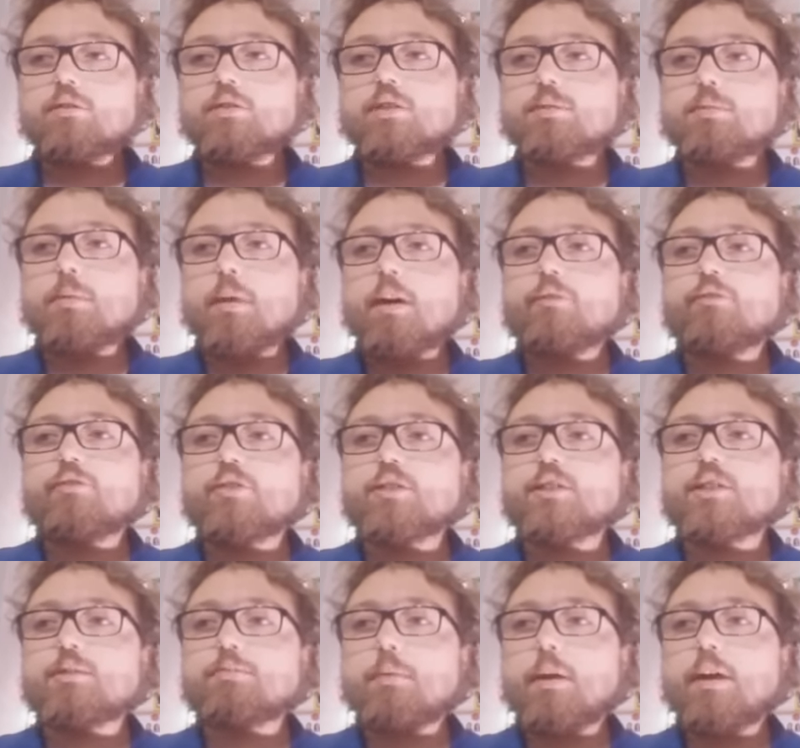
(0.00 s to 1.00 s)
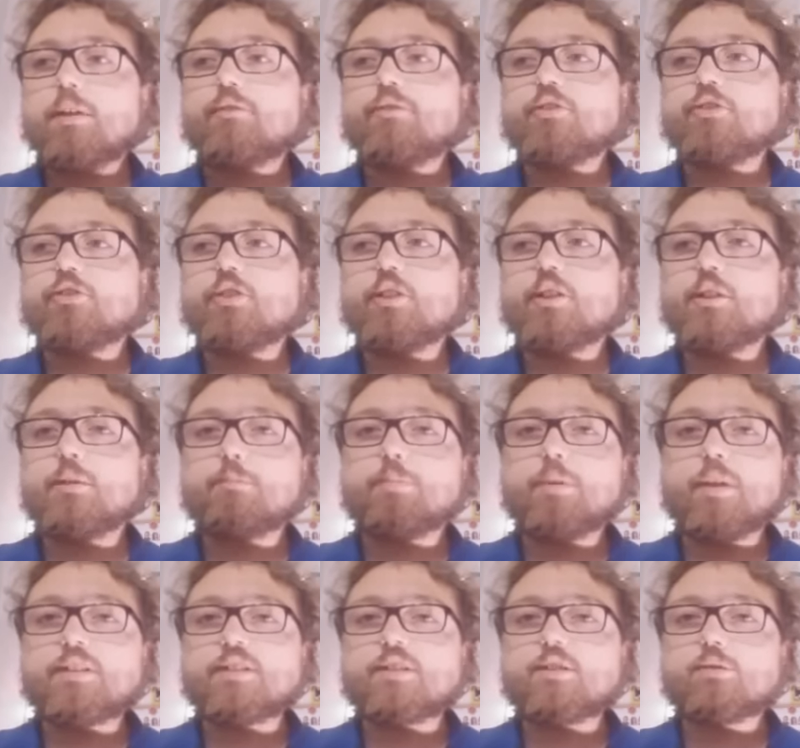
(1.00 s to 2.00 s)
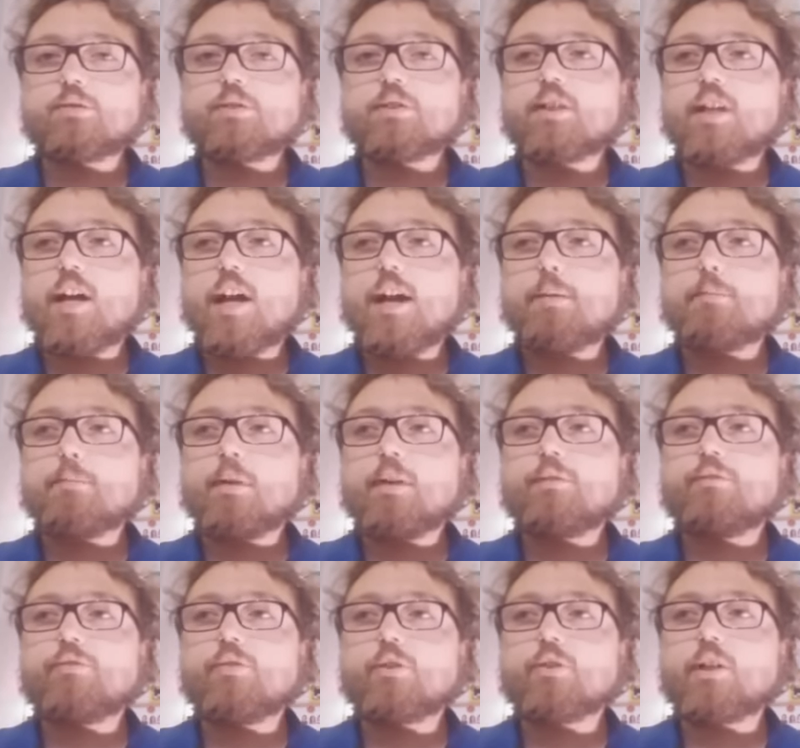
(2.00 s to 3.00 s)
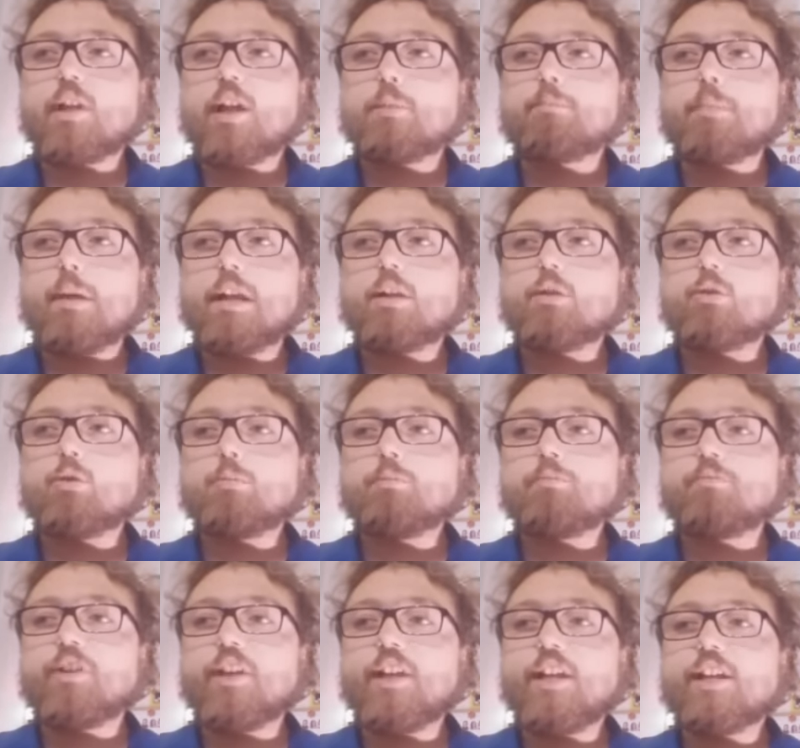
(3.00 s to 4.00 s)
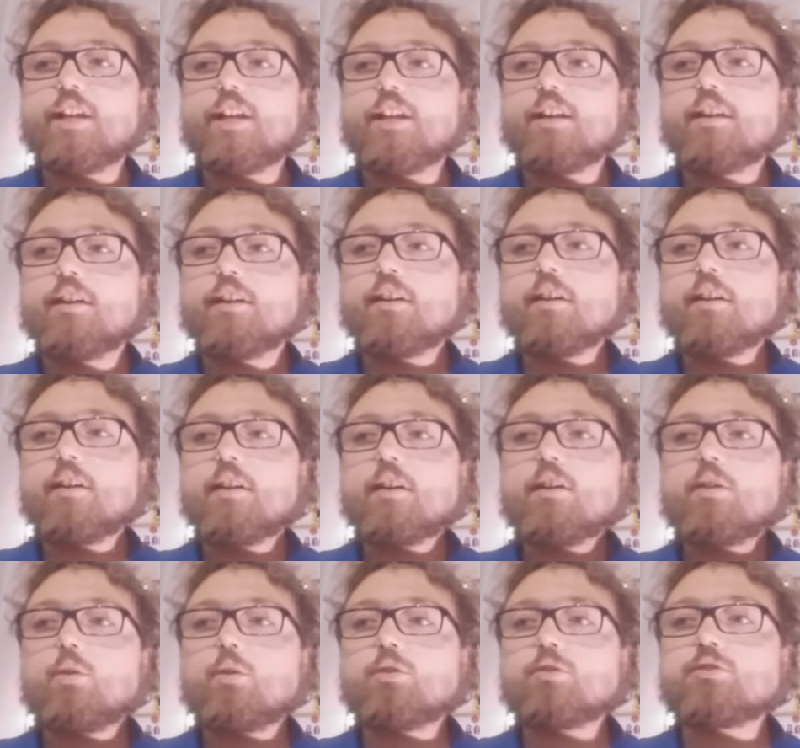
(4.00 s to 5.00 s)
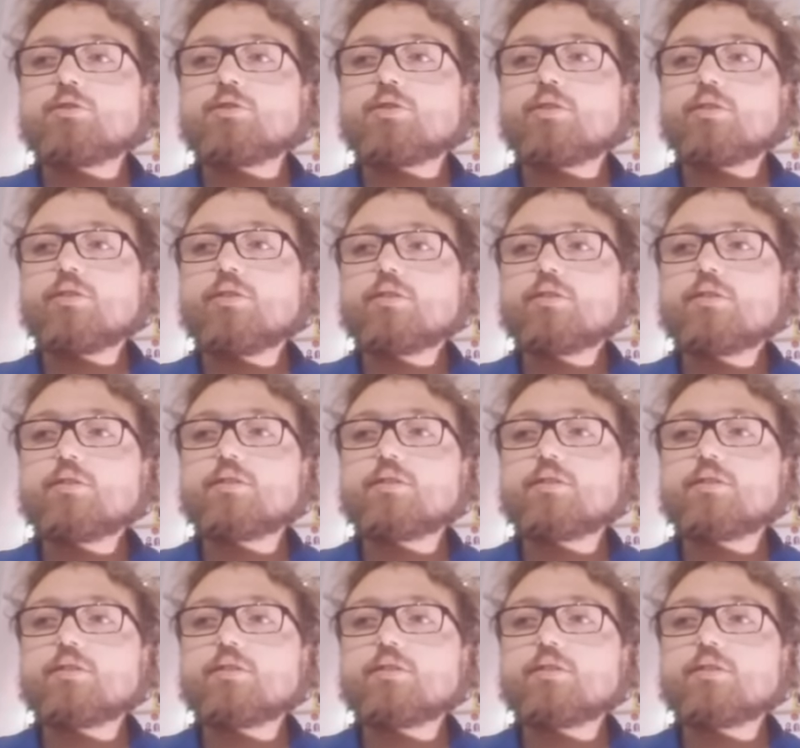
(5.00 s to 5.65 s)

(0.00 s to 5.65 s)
Und zwar von zwei verschiedenen Personen. Einmal von Labello und Pflege und